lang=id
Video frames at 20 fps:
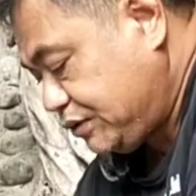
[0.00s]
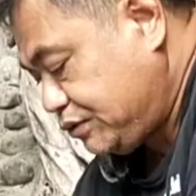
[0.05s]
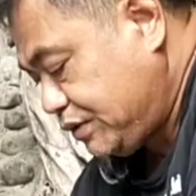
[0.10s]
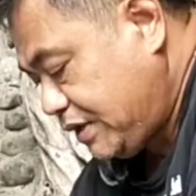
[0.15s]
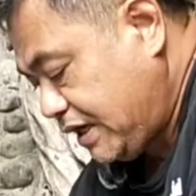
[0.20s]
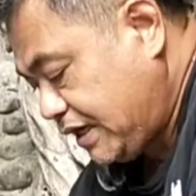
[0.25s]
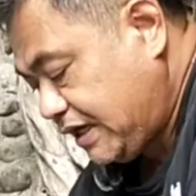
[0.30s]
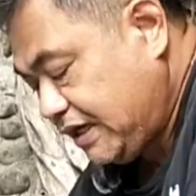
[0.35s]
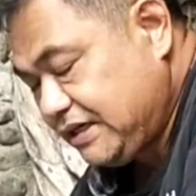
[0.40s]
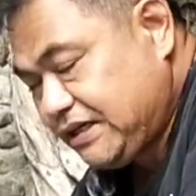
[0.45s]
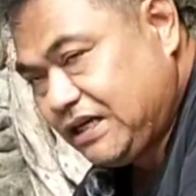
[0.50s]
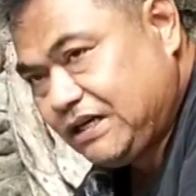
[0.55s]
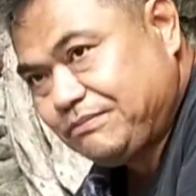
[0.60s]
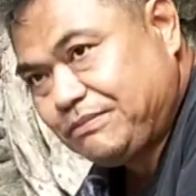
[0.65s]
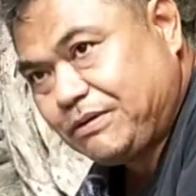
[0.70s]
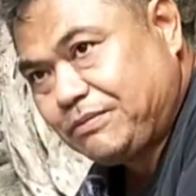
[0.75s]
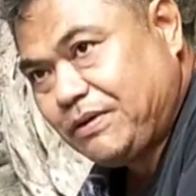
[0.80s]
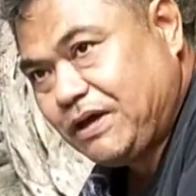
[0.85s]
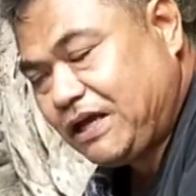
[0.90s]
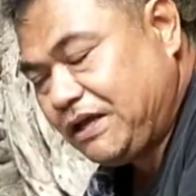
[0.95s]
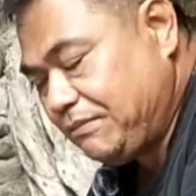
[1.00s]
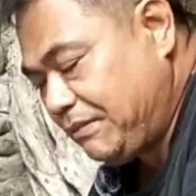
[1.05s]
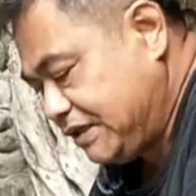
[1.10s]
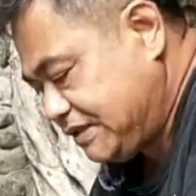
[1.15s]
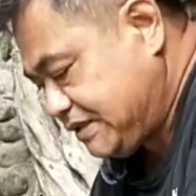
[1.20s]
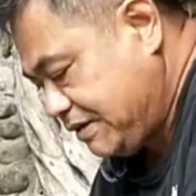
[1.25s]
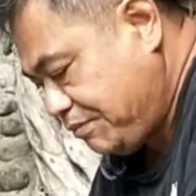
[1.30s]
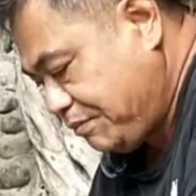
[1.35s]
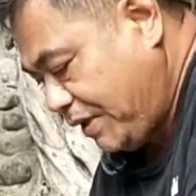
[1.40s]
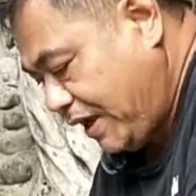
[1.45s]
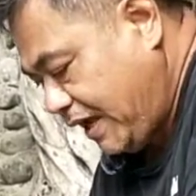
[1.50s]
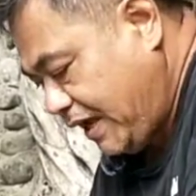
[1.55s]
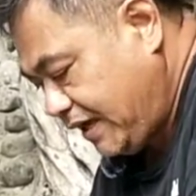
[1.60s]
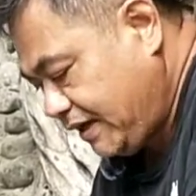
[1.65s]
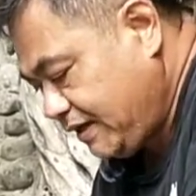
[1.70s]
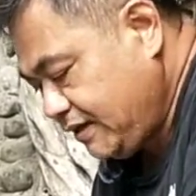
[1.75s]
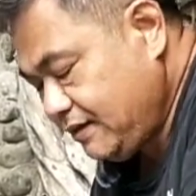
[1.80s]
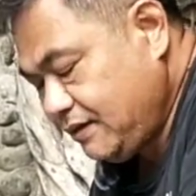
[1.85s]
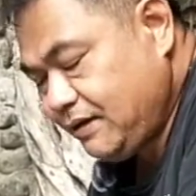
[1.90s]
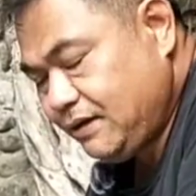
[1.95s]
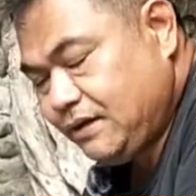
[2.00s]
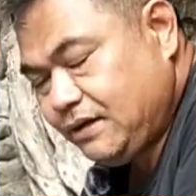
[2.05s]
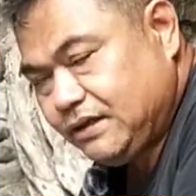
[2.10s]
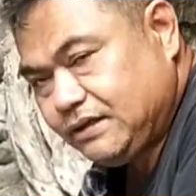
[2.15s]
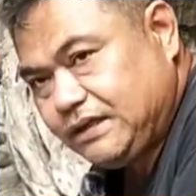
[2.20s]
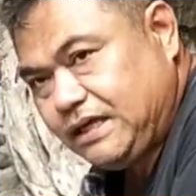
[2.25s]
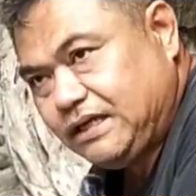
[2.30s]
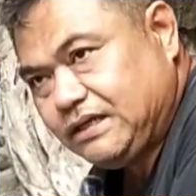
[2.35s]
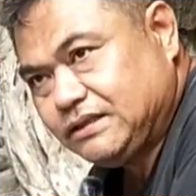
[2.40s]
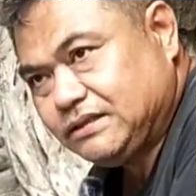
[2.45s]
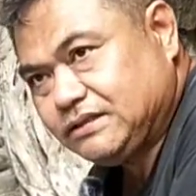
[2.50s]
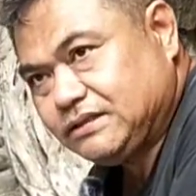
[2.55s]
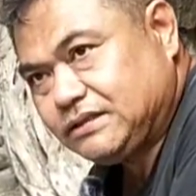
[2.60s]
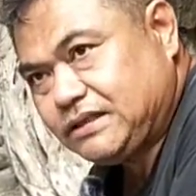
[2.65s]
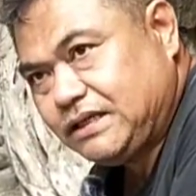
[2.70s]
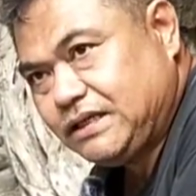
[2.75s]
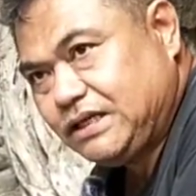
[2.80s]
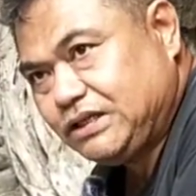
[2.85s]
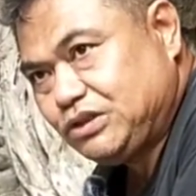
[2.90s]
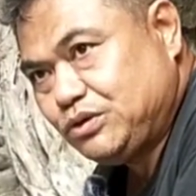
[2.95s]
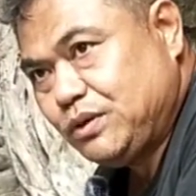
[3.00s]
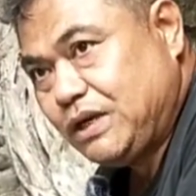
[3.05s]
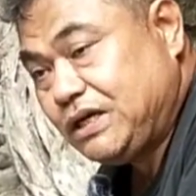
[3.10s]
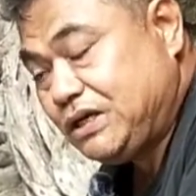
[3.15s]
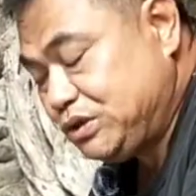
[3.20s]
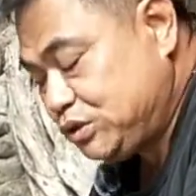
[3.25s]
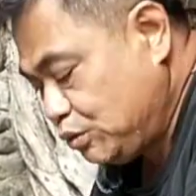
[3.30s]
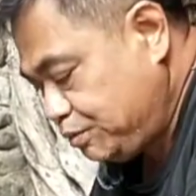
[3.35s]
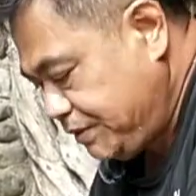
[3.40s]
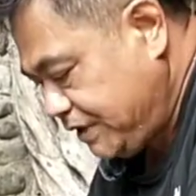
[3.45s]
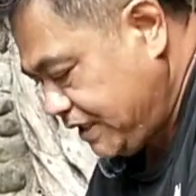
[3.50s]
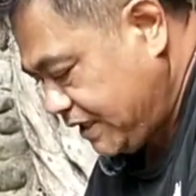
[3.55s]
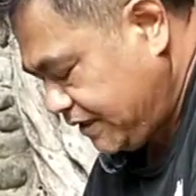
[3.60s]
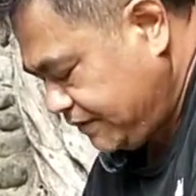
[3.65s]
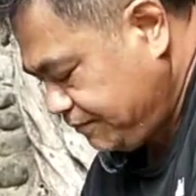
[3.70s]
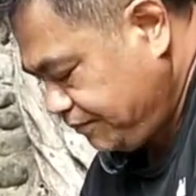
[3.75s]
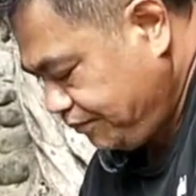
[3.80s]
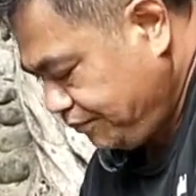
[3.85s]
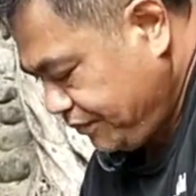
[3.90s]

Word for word: saya gunakan dari berbagai macam bahan yang saya jual di Supi ya.